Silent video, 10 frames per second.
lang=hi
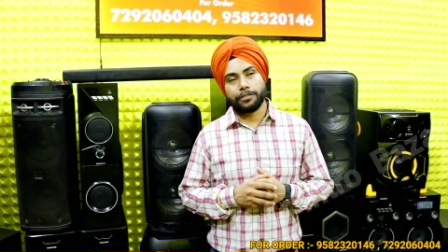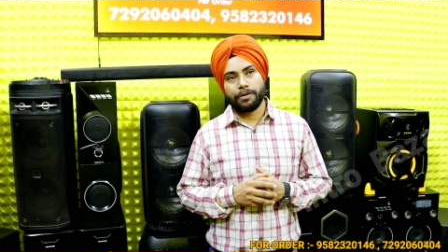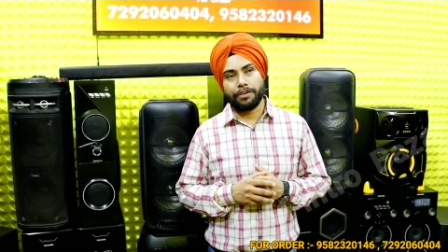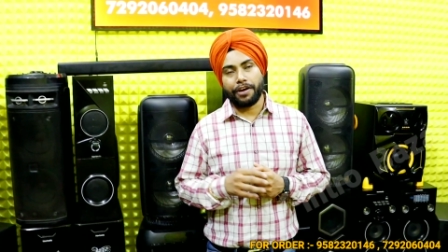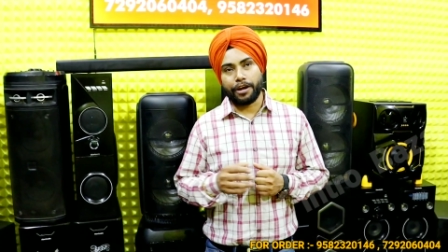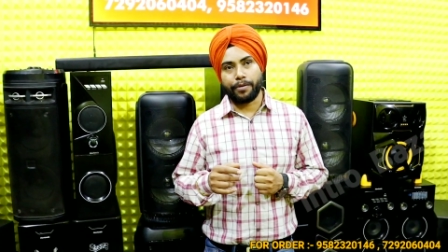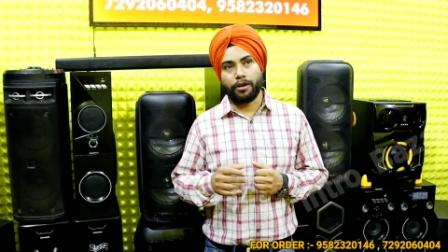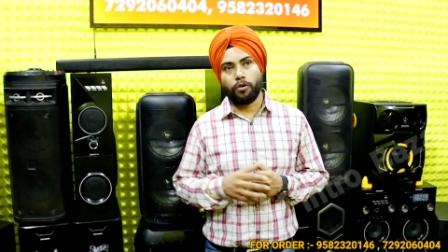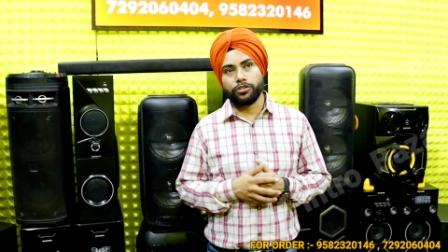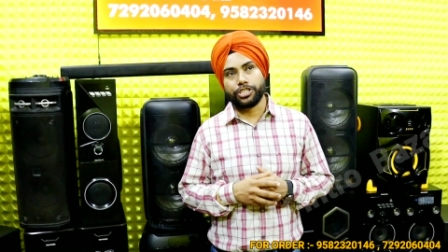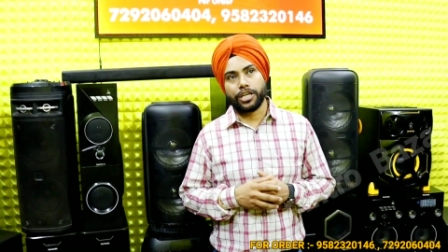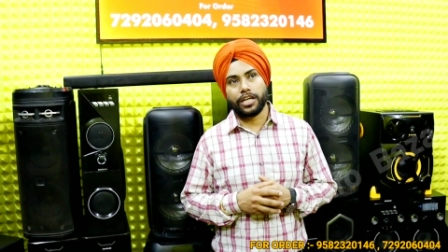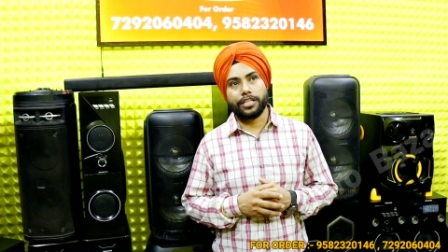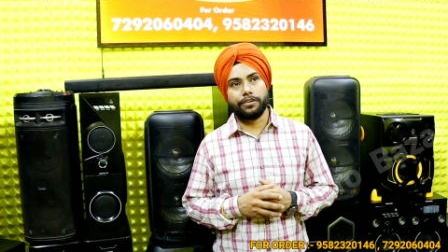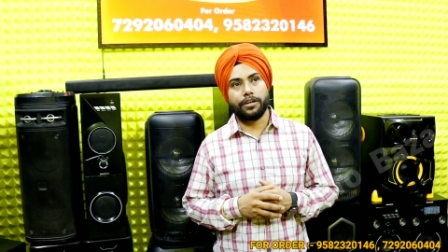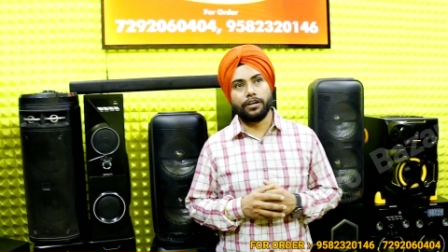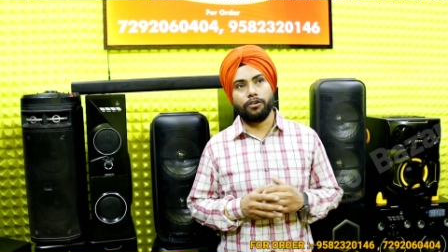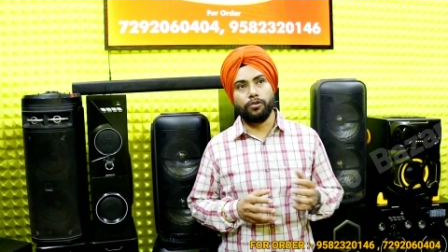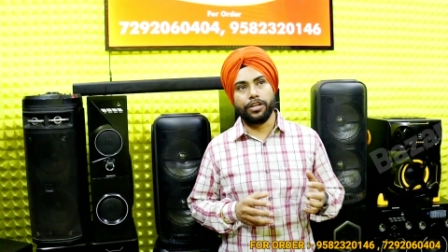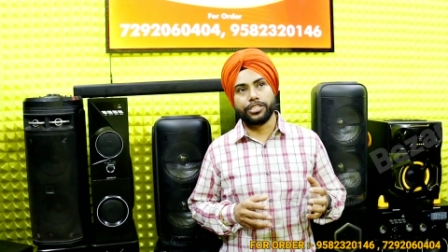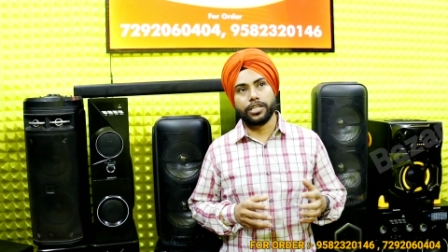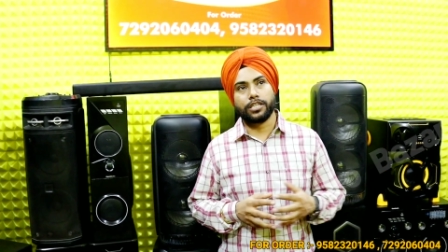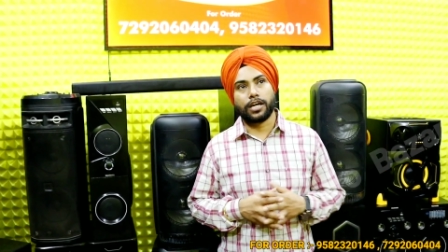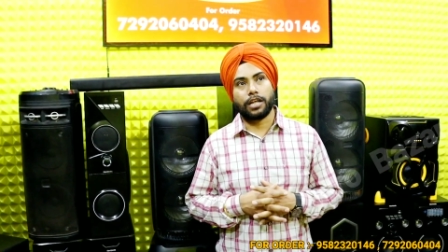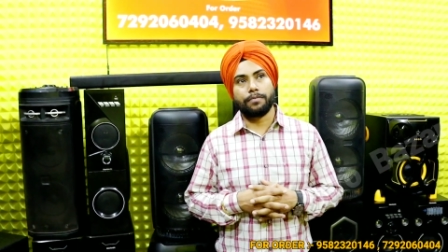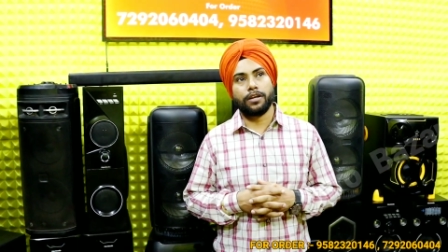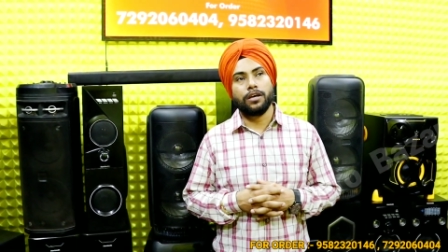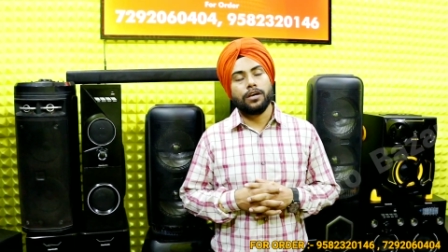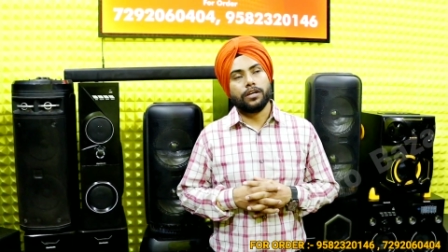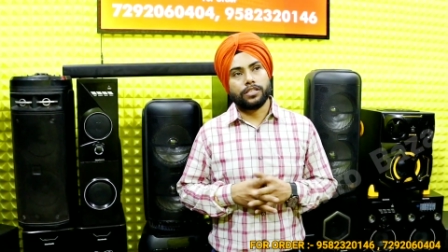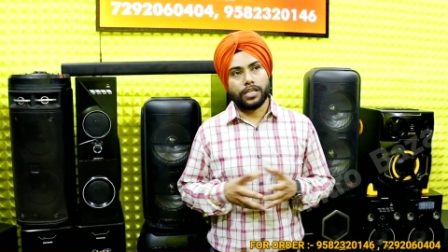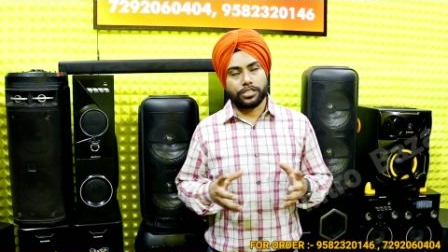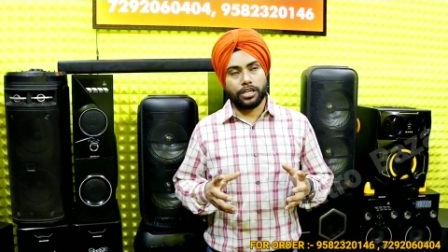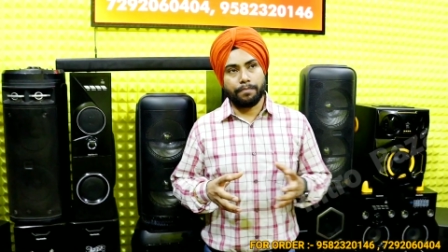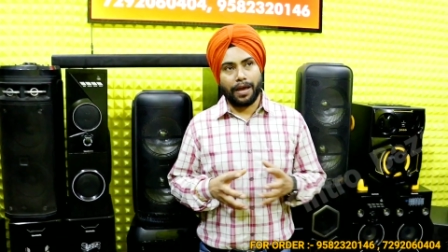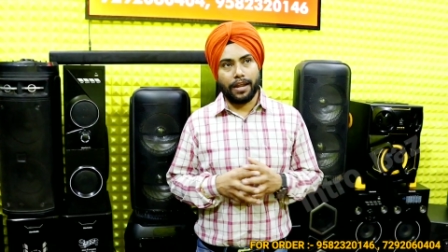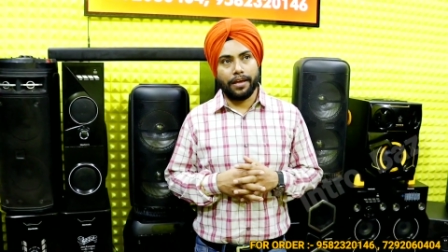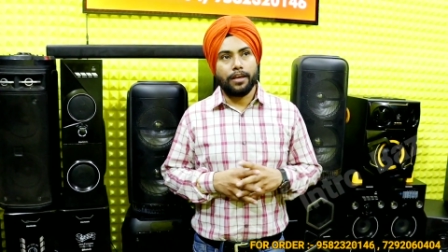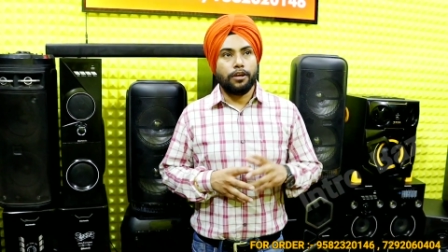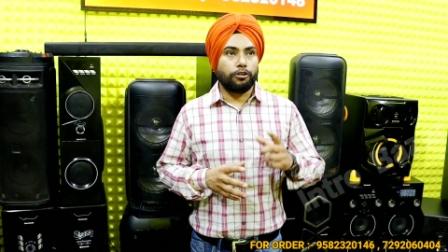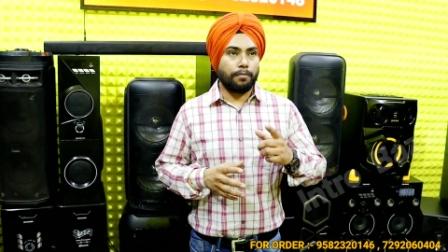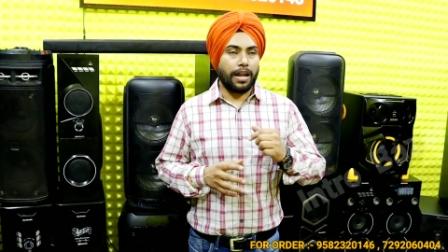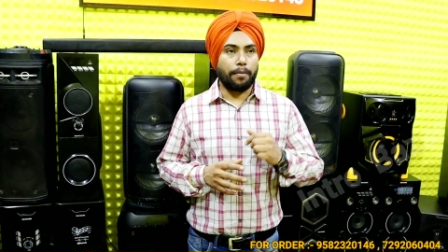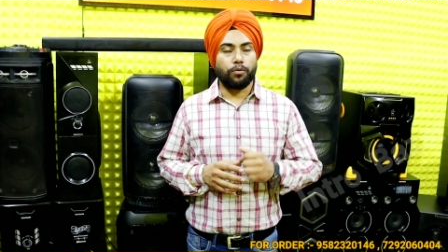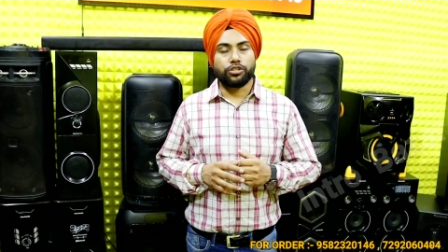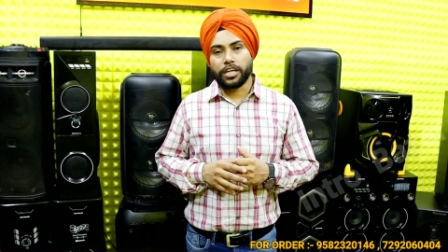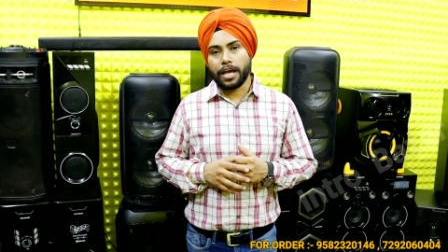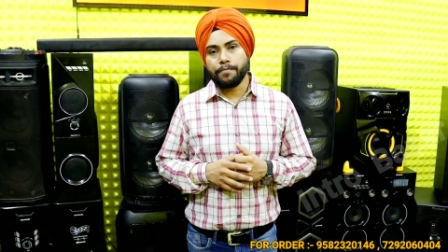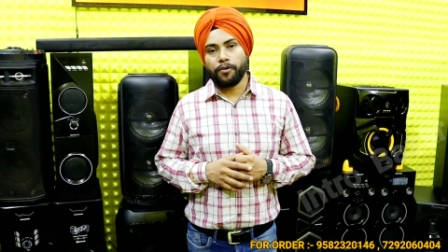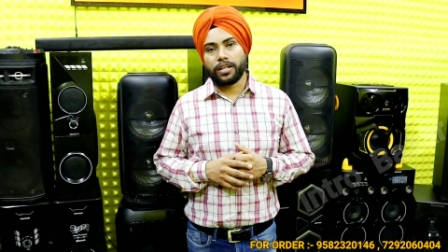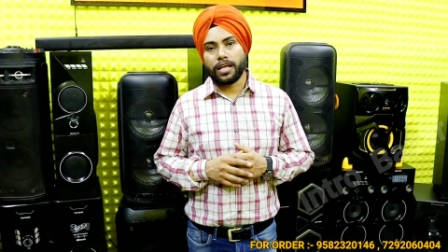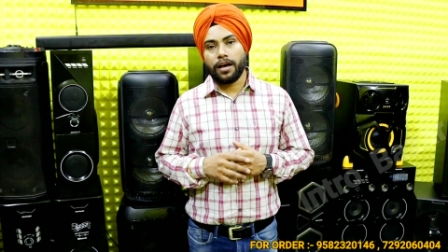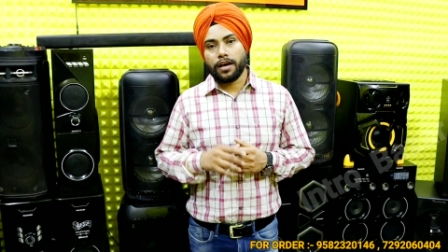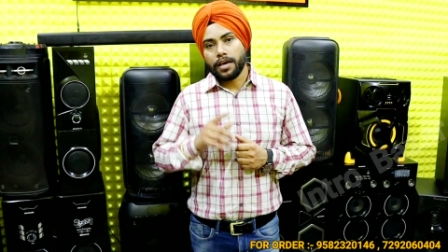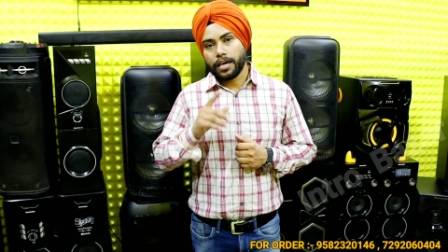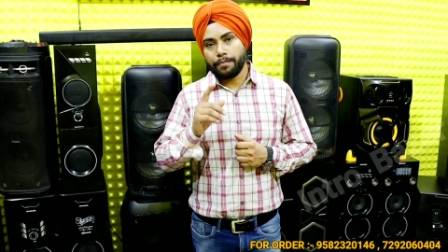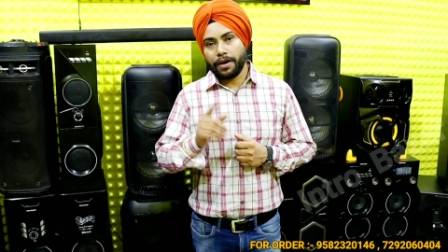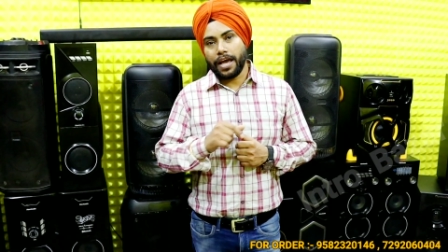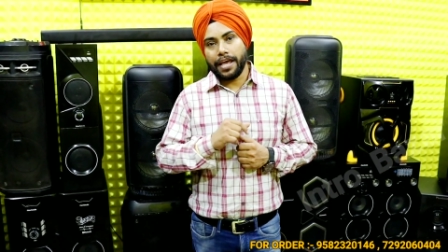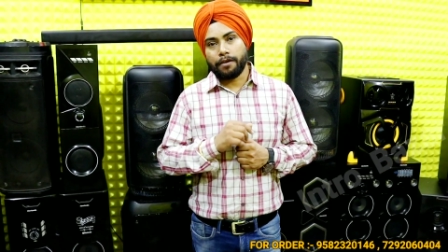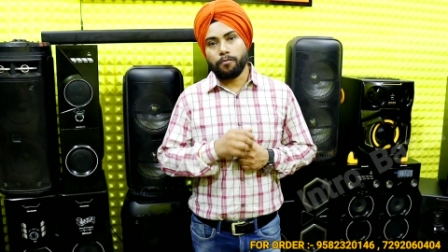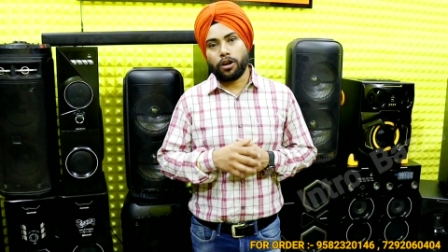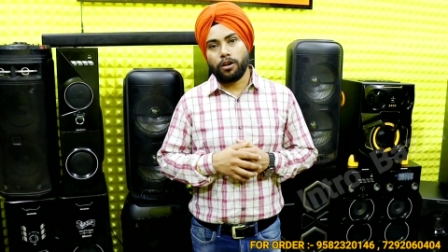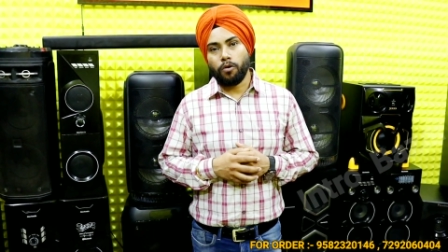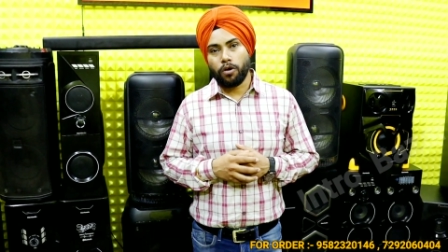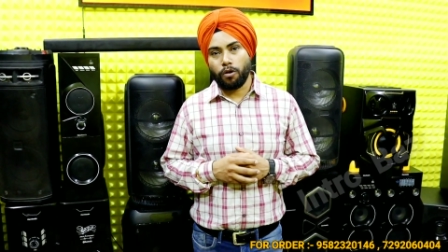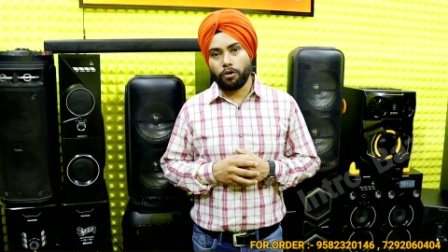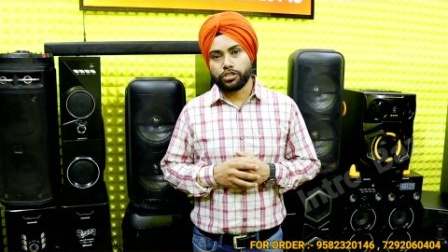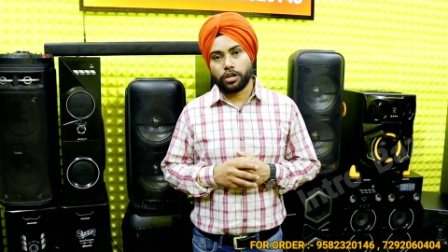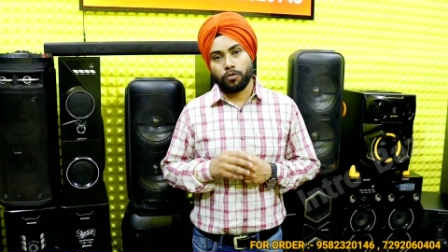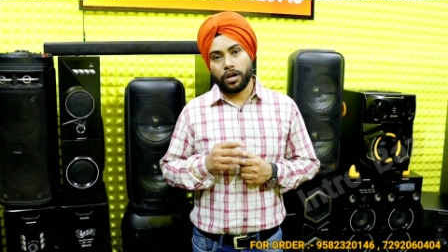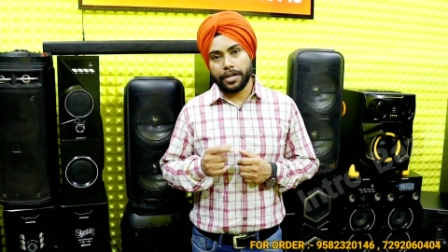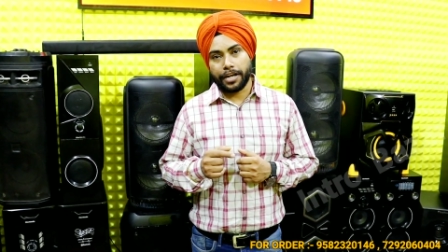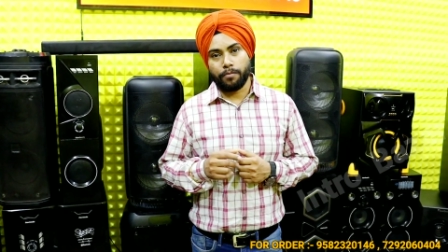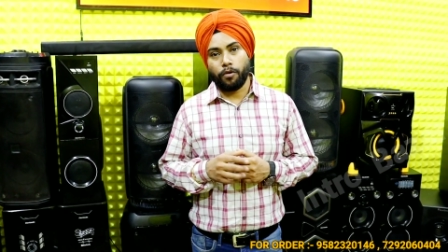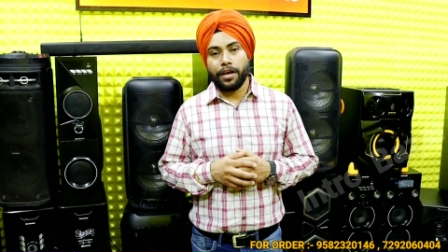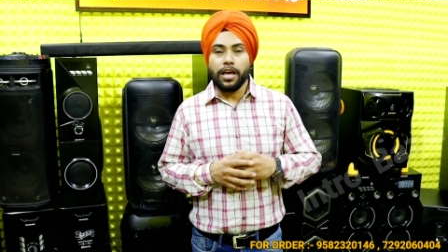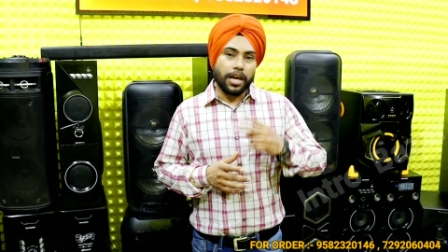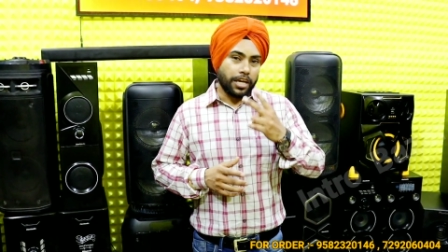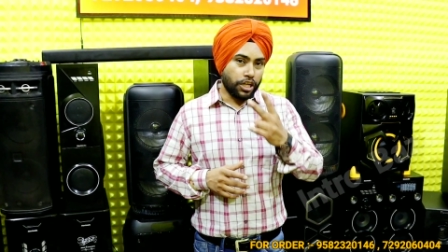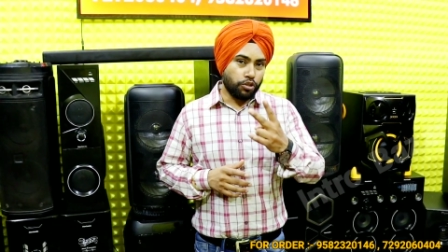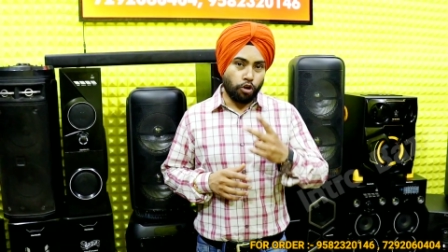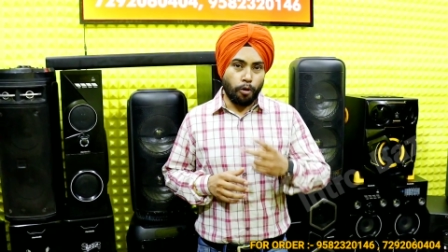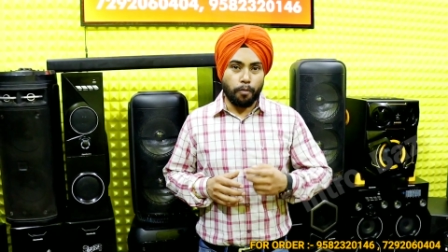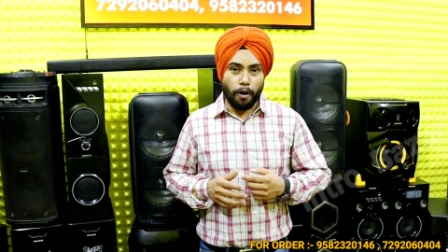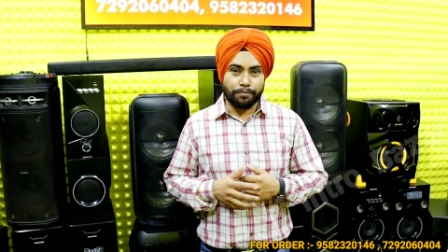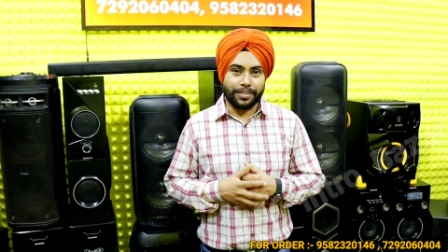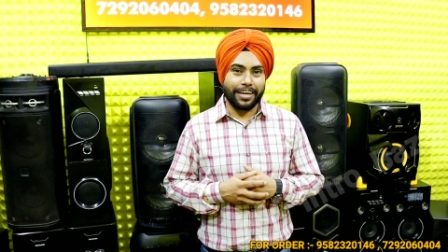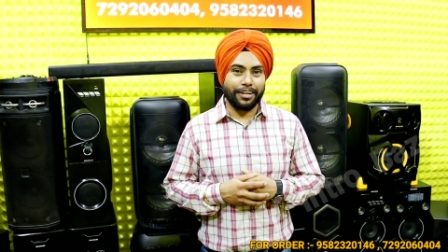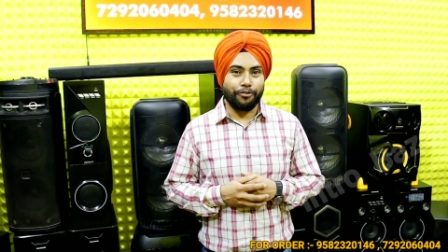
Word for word: मार्च में मैंने फैटमैन लॉन्च किया था होली से तकरीबन दस दिन पहले तो मैंने आपको उसी टाइम बोला था कि मैं एक मॉडल और लॉन्च करूंगा लिटल बॉय ये दोनों बॉम्ब थे